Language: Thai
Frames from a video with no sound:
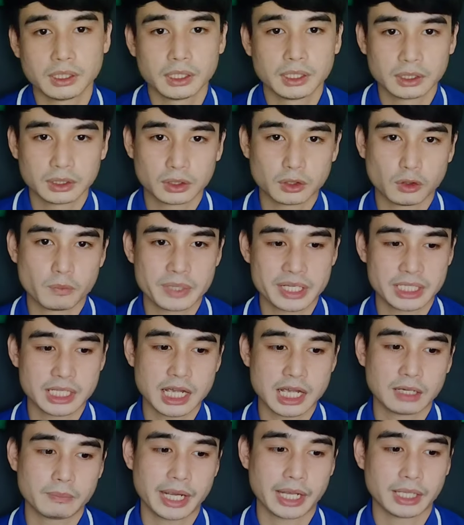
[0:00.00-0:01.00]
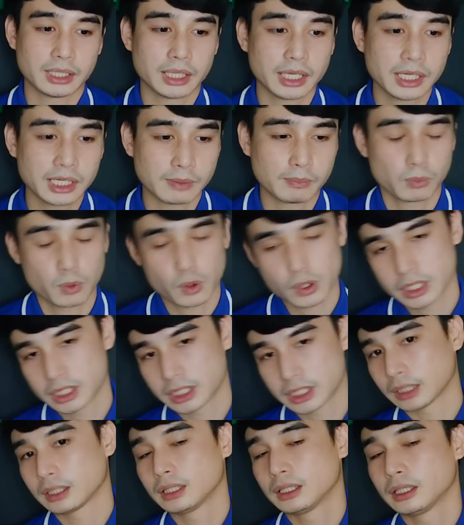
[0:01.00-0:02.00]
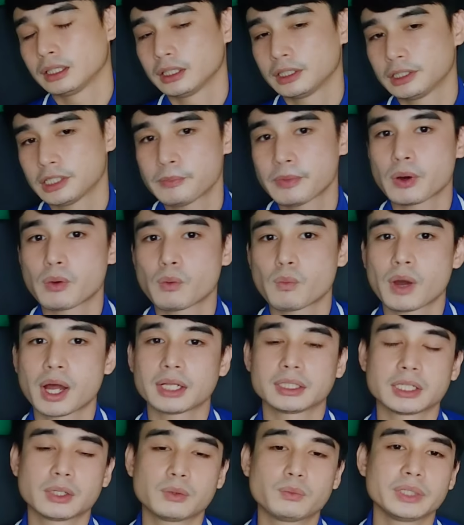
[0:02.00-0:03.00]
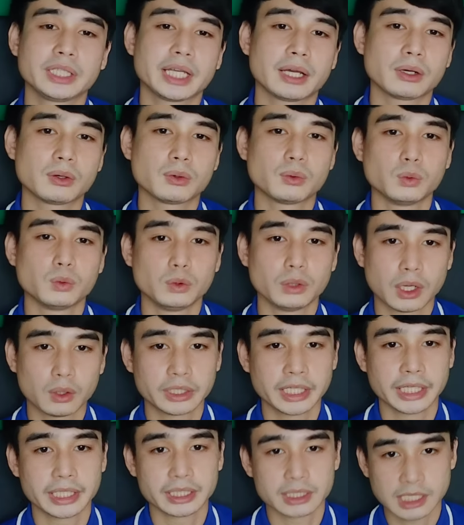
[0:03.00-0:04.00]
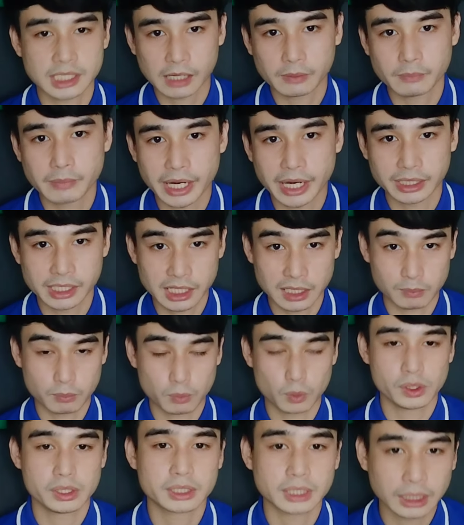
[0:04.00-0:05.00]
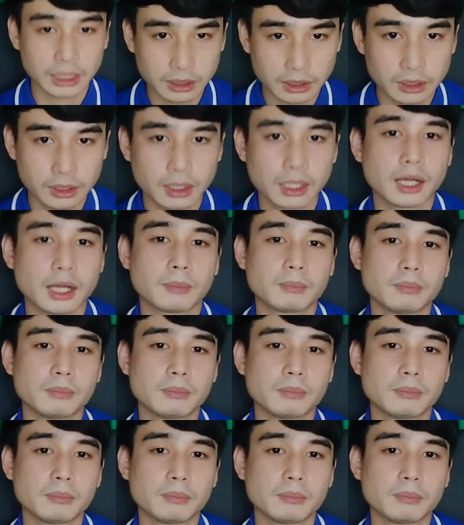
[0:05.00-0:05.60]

ต้องไปสร้างแบรนด์ให้กับบริษัทนั่นหมายความว่าถ้าวันนี้คุณเอาแต่สร้างแบรนด์ให้กับบริษัทนะครับ